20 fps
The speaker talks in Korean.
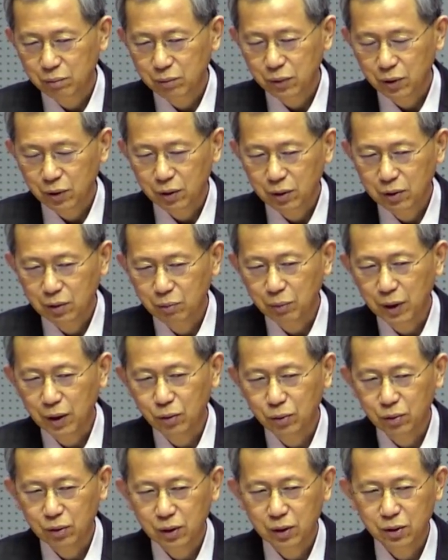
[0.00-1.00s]
여기는
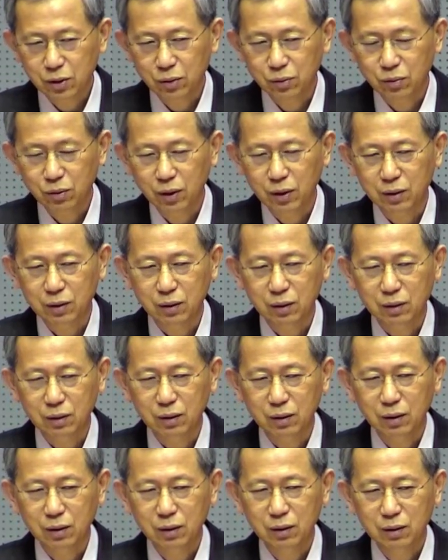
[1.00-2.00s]
바울이 전도했던
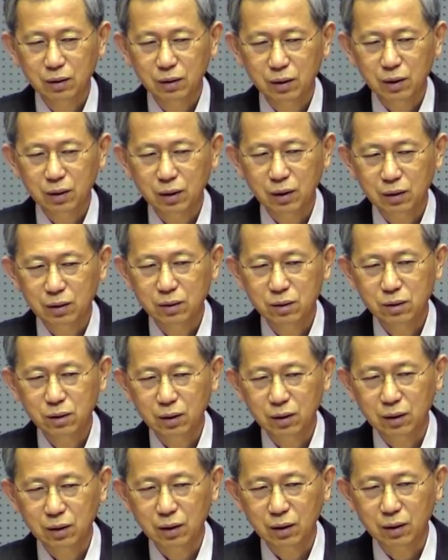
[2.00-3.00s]
하나의
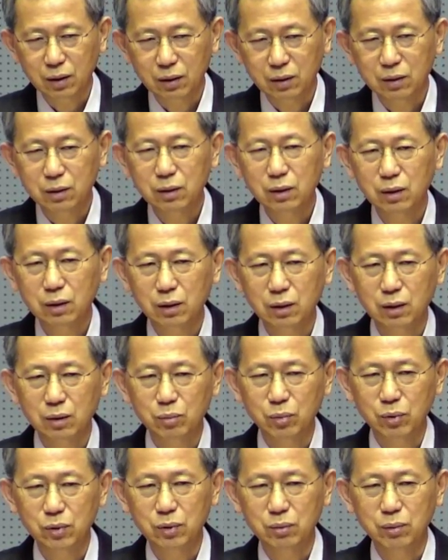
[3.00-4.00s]
흔적이다. 이렇게
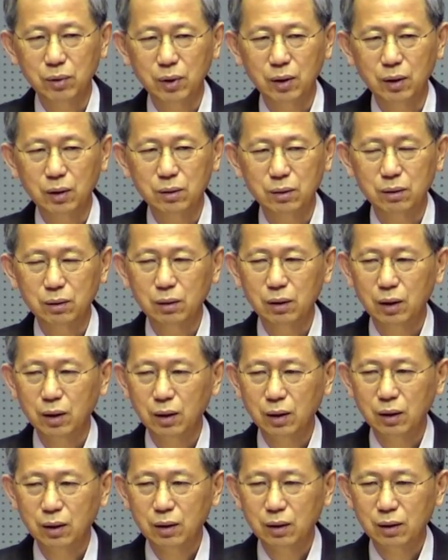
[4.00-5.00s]
보시면 되겠어요.
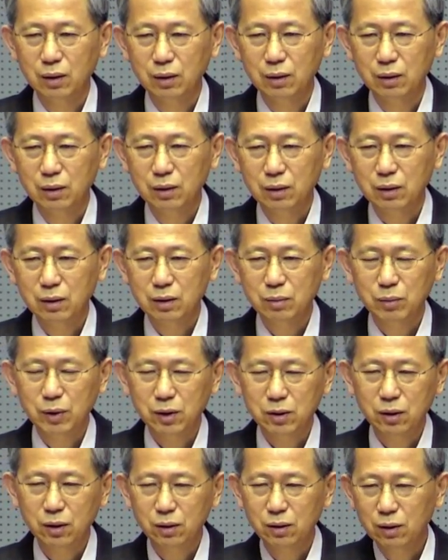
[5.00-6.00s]
그래서
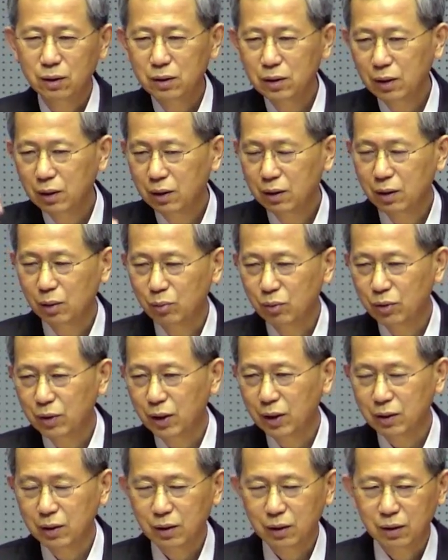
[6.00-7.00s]
막 성경책이 전부
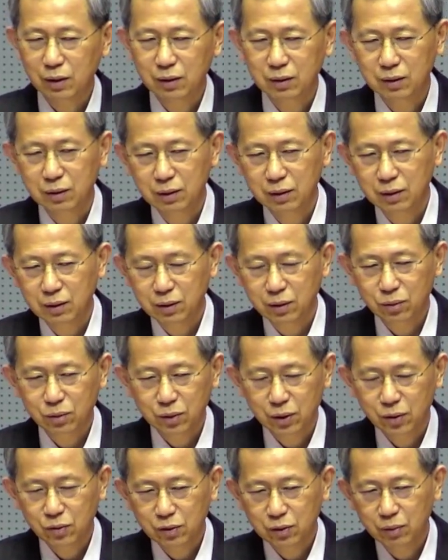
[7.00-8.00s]
다다 그리고
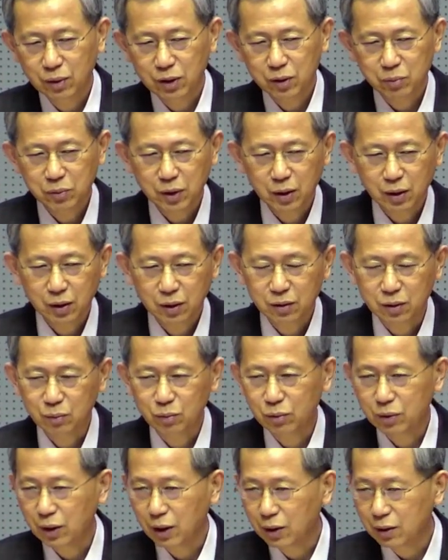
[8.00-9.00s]
예수님의 십자가가
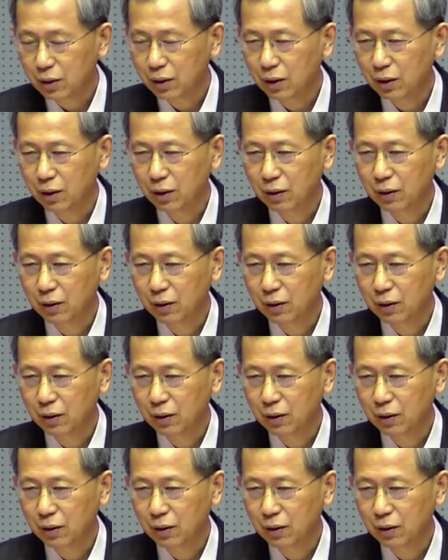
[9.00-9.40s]
전부 다다.